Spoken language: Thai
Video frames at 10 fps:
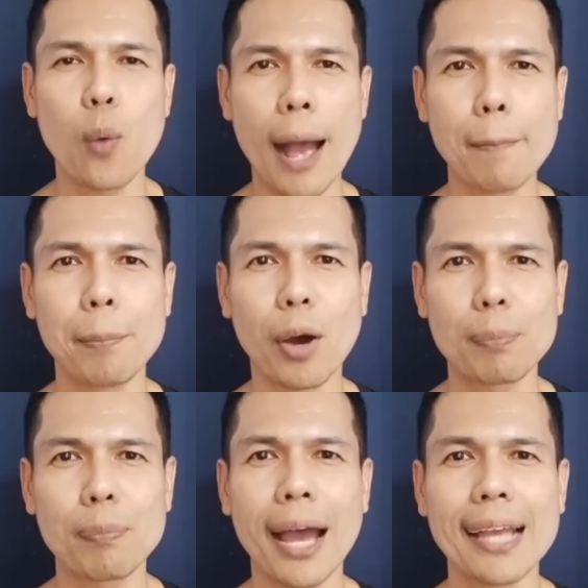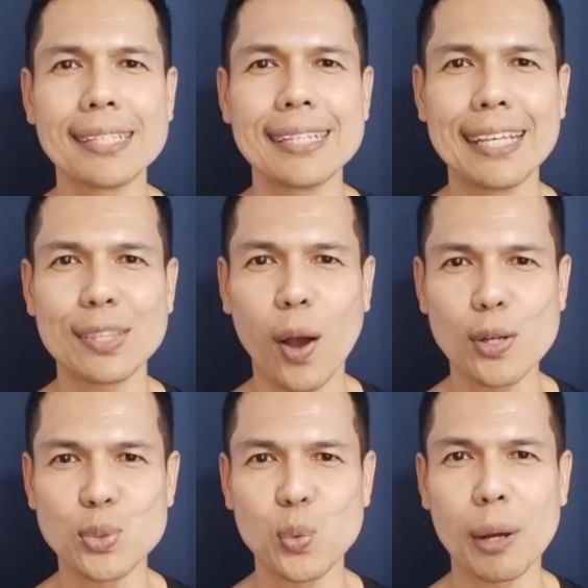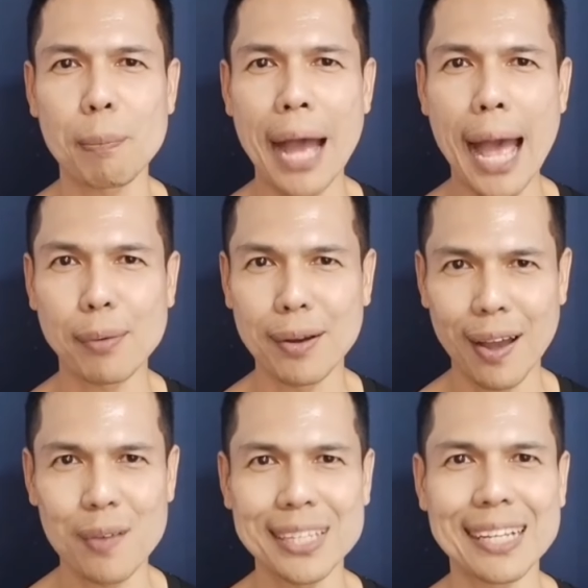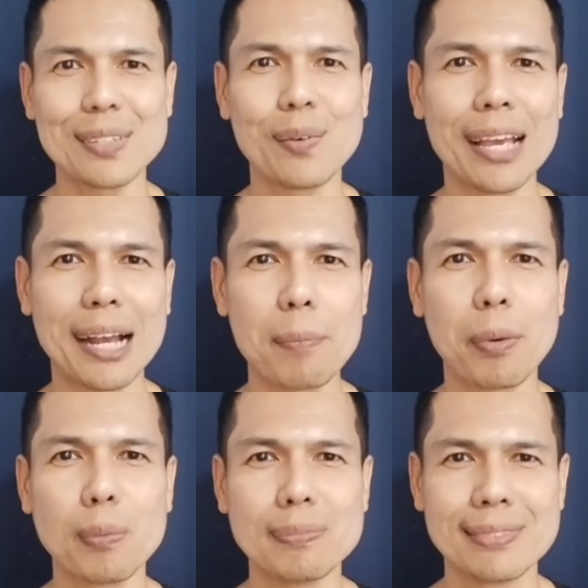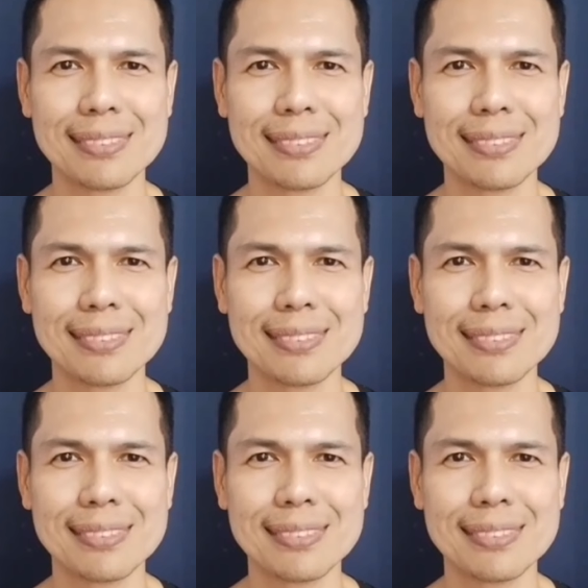ความปลอดภัยจะดีต่อสุขภาพของเราอีกด้วยครับผม